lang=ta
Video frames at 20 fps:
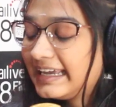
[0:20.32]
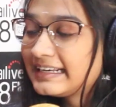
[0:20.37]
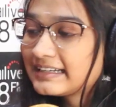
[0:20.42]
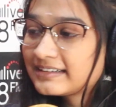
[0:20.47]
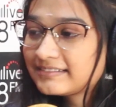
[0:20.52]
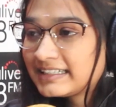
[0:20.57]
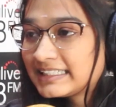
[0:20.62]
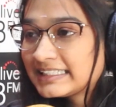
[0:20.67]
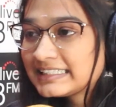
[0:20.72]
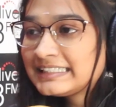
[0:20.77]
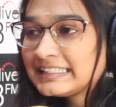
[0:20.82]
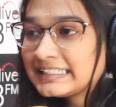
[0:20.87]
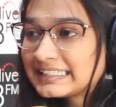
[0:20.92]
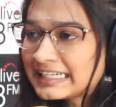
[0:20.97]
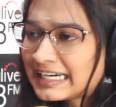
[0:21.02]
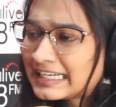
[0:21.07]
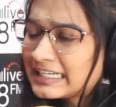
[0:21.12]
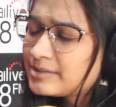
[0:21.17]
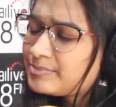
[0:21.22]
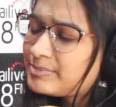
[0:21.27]
எனக்கு வந்து நான்
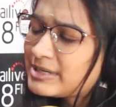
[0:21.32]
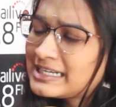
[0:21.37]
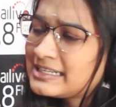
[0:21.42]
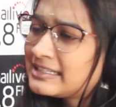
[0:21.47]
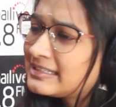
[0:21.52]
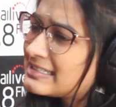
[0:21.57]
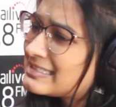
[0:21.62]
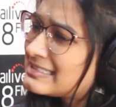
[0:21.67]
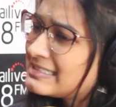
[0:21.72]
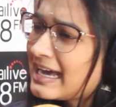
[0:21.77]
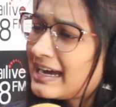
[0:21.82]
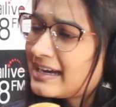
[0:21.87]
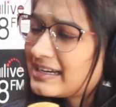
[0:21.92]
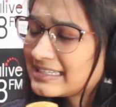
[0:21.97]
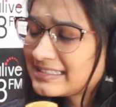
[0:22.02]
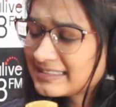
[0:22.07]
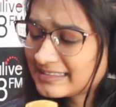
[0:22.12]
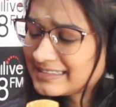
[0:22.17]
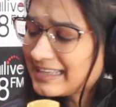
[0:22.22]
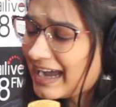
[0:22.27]
நிறைய பேர் இந்த ஸ்னா
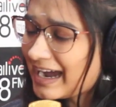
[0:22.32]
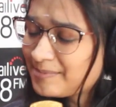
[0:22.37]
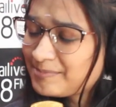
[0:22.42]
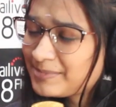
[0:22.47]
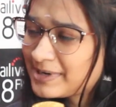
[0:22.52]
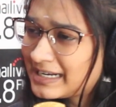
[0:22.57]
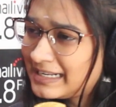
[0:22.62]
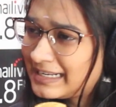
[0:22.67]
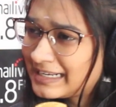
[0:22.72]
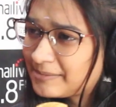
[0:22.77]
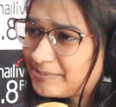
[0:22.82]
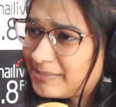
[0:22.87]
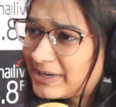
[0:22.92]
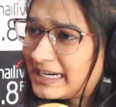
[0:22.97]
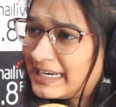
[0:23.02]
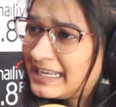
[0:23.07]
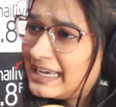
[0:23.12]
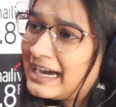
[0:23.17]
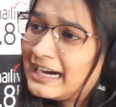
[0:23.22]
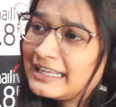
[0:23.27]
ஸ்டாம்ப் கலெக்ட்
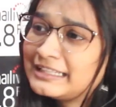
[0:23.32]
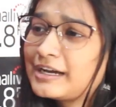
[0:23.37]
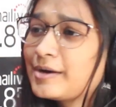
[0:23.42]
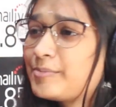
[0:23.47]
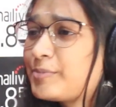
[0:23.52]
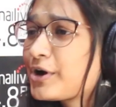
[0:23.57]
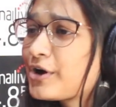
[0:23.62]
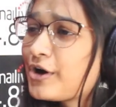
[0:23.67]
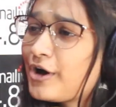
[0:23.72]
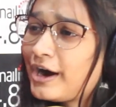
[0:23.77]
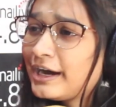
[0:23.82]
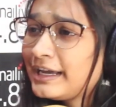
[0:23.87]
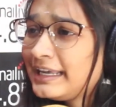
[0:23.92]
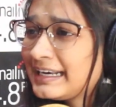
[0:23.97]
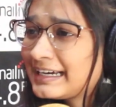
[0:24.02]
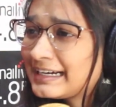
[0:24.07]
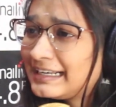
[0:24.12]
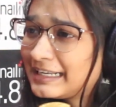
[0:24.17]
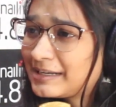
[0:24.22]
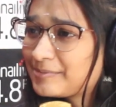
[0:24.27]
பண்ணி அதுக்கப்புறம் காயின்
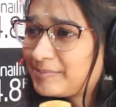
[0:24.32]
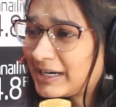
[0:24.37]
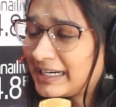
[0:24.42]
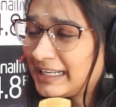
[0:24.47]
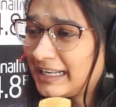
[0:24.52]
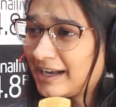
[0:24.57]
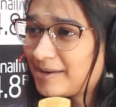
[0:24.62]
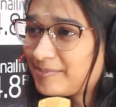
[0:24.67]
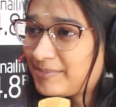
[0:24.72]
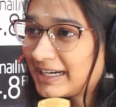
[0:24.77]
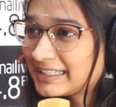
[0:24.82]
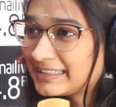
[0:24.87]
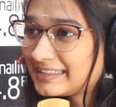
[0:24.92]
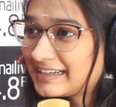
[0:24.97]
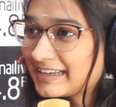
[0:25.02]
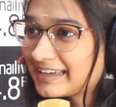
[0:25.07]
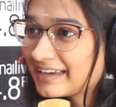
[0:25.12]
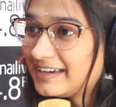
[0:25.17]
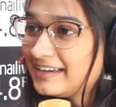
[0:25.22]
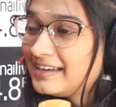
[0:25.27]
கலெக்ட் பண்ணிலாம்
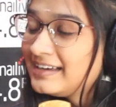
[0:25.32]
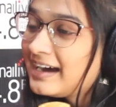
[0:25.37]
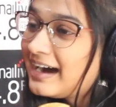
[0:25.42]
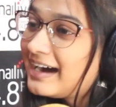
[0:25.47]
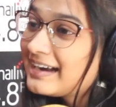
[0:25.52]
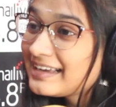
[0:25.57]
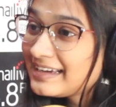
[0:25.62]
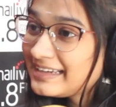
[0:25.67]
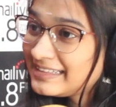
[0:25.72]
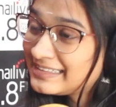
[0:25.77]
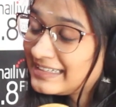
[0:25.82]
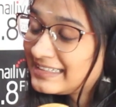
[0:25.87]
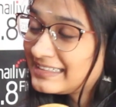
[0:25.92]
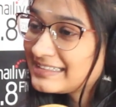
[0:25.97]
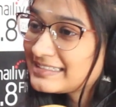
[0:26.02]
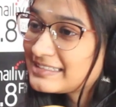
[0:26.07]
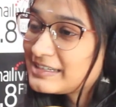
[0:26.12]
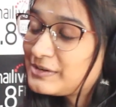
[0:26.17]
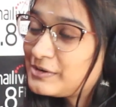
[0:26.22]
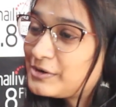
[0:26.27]
பார்த்துருக்கேன் ஆனால் இது என்ன
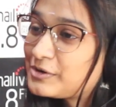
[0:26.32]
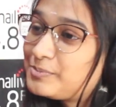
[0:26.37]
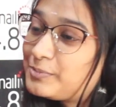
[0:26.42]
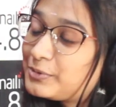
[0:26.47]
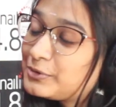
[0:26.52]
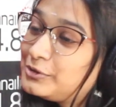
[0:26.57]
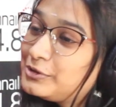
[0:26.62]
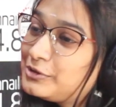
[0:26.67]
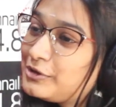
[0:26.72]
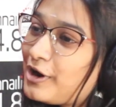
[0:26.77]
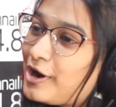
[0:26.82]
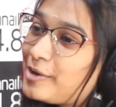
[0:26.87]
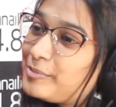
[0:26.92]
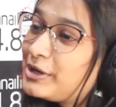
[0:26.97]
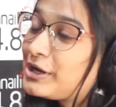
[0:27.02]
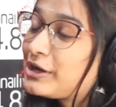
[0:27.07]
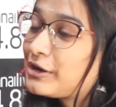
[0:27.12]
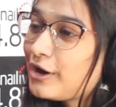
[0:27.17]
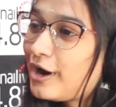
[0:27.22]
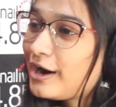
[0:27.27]
சார் ஒரு புது ஹாபி
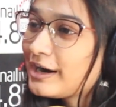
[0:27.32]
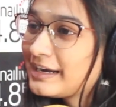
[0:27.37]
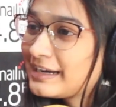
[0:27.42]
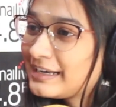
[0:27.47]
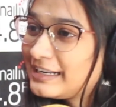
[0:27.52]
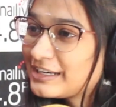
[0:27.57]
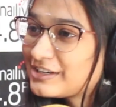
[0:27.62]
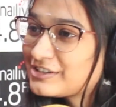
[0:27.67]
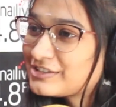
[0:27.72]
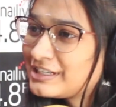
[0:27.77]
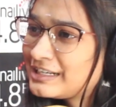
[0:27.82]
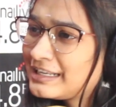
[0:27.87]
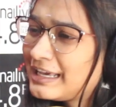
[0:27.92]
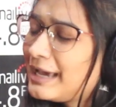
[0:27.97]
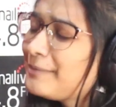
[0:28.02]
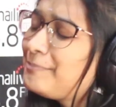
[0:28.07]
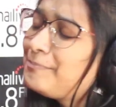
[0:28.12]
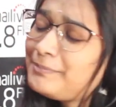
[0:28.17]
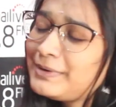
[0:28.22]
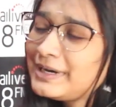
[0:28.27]
கிளாக் கலெக்ஷன்
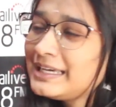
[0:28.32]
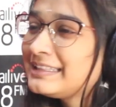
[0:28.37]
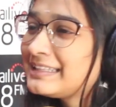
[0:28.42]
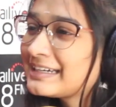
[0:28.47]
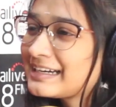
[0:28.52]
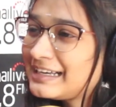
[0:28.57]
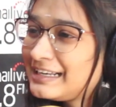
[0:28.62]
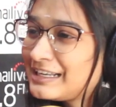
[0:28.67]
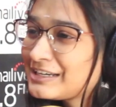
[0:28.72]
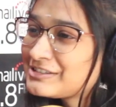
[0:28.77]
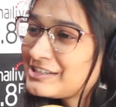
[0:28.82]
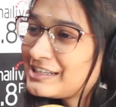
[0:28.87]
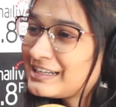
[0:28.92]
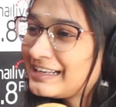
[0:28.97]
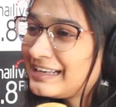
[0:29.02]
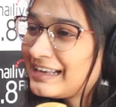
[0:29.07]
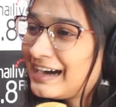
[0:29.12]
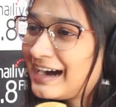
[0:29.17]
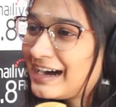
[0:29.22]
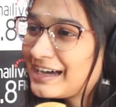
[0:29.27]
எப்போ இந்த கலெக்ஷன்
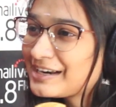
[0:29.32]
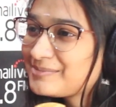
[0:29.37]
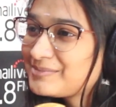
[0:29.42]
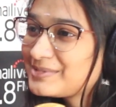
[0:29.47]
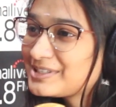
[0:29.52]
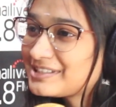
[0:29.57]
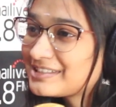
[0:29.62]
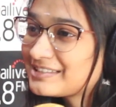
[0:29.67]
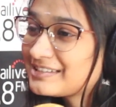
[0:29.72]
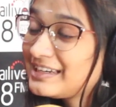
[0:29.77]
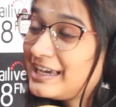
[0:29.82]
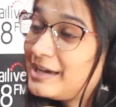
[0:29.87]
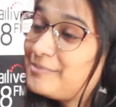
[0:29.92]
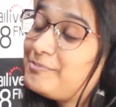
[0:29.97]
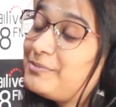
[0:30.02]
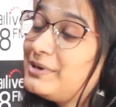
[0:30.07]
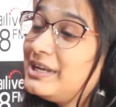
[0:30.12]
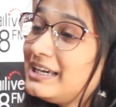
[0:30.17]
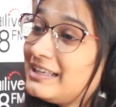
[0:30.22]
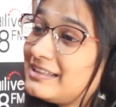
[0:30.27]
எல்லாம் ஆரம்பிச்சிச்சு
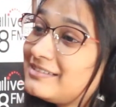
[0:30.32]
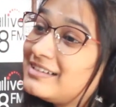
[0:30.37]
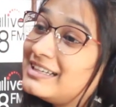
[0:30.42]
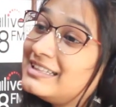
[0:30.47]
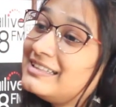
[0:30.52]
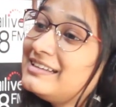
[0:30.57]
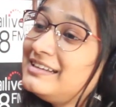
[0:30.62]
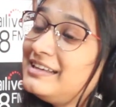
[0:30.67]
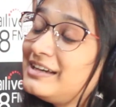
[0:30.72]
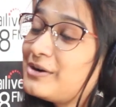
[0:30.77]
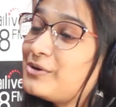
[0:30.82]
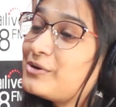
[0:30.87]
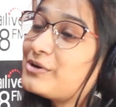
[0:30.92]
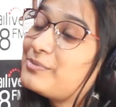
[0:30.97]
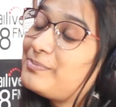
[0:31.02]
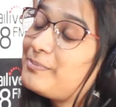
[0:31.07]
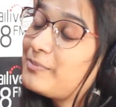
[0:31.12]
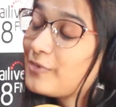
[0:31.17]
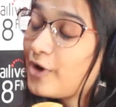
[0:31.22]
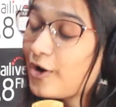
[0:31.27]
எப்படி இது வந்து நீங்கள் ஒரு
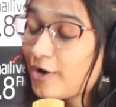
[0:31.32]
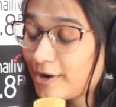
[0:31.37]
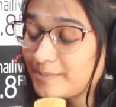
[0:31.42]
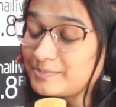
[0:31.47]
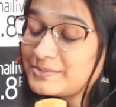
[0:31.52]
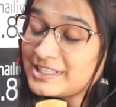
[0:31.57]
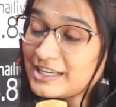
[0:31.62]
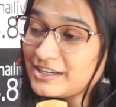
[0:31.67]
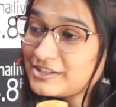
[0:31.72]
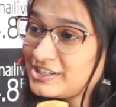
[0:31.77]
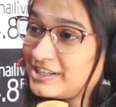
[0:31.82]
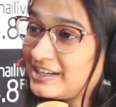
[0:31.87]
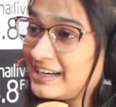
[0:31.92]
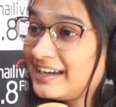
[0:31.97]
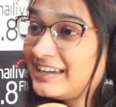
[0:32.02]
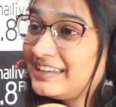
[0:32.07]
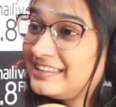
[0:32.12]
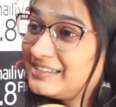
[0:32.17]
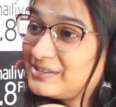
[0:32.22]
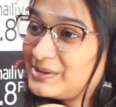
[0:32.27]

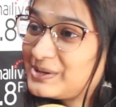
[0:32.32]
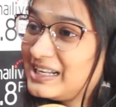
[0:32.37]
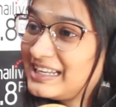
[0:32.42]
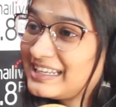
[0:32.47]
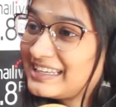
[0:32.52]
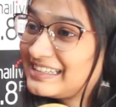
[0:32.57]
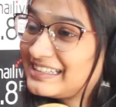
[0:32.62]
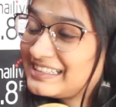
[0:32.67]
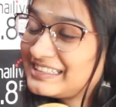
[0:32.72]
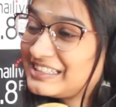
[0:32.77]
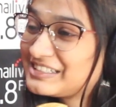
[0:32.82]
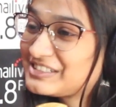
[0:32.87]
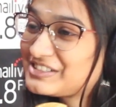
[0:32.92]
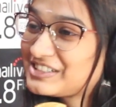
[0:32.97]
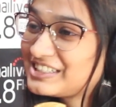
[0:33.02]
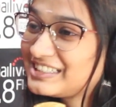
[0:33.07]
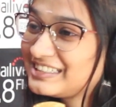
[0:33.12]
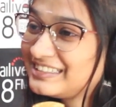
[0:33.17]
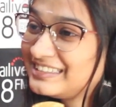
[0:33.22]
அப்சஷனாக இது உங்களுக்கு இருந்துச்சு